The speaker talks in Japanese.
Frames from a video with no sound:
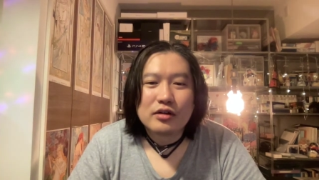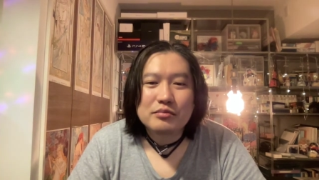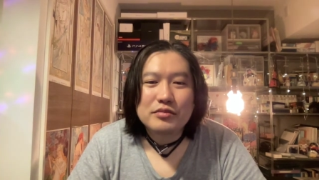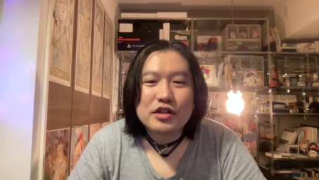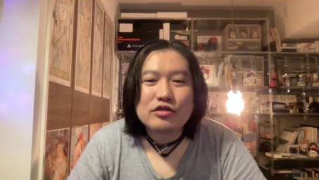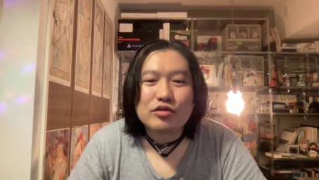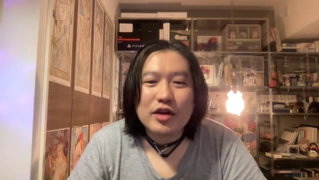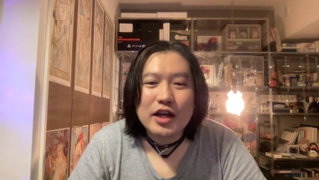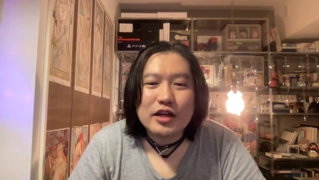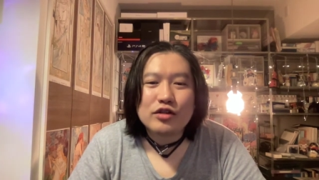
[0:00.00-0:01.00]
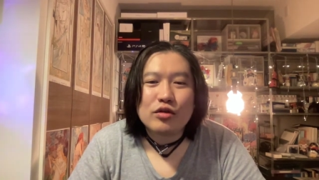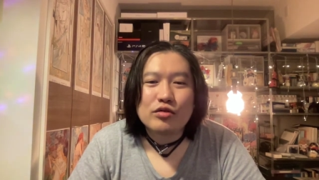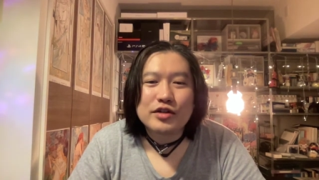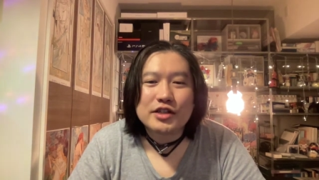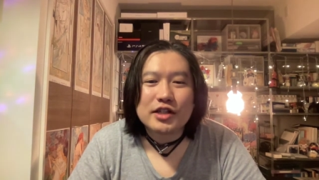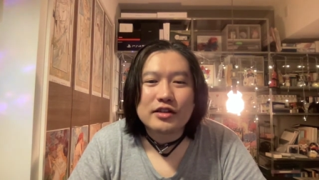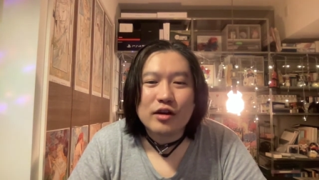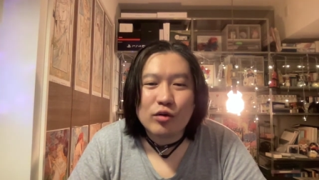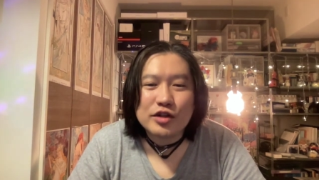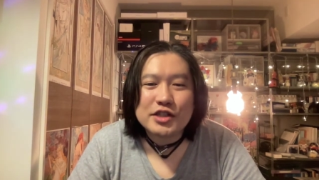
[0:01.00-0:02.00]
見ると影響を受けちゃって
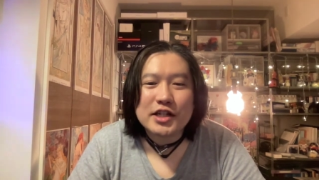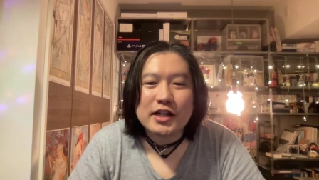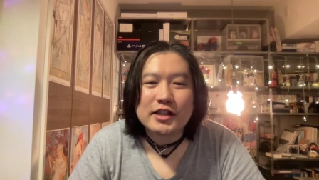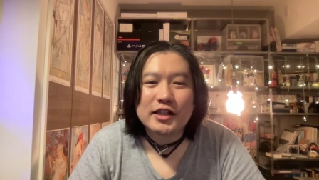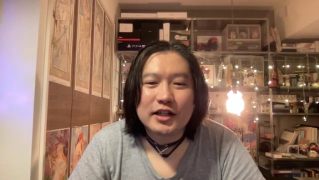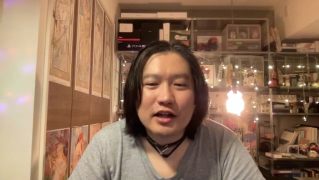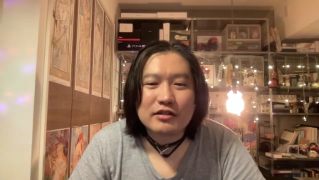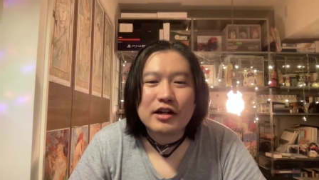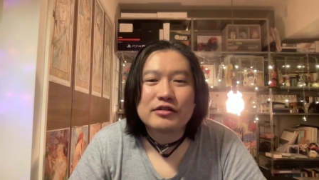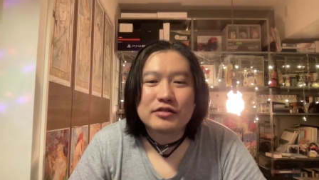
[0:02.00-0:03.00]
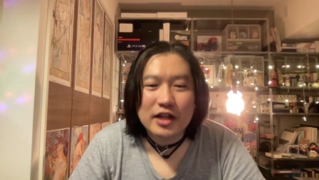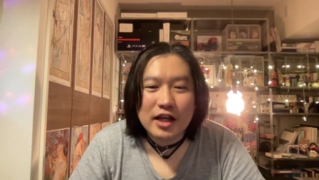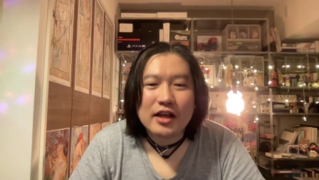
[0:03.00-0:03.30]
オリジナリティがなくなるんで、